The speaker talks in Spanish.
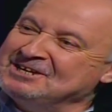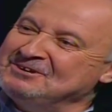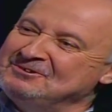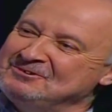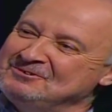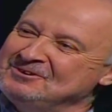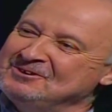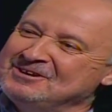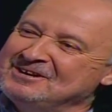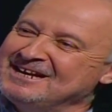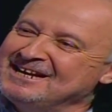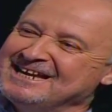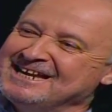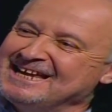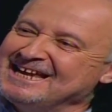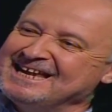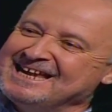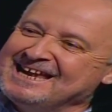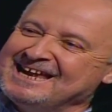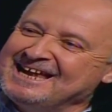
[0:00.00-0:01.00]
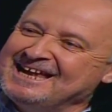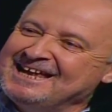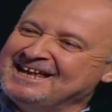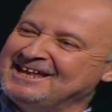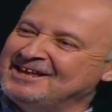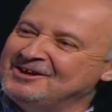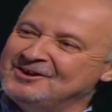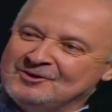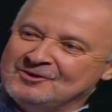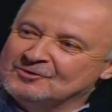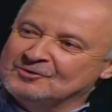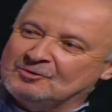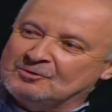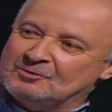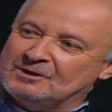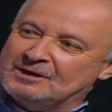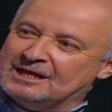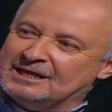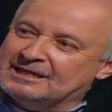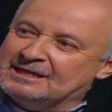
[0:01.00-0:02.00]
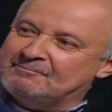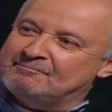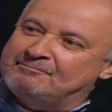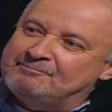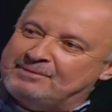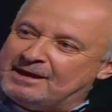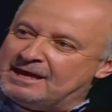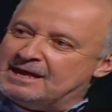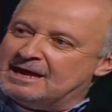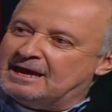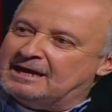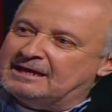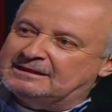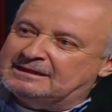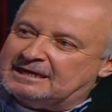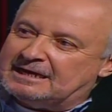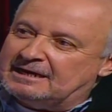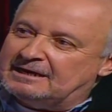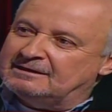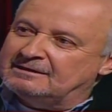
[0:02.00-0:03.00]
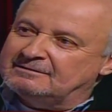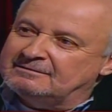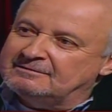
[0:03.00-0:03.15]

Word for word: reunión en Iquique con una estampilla detrás.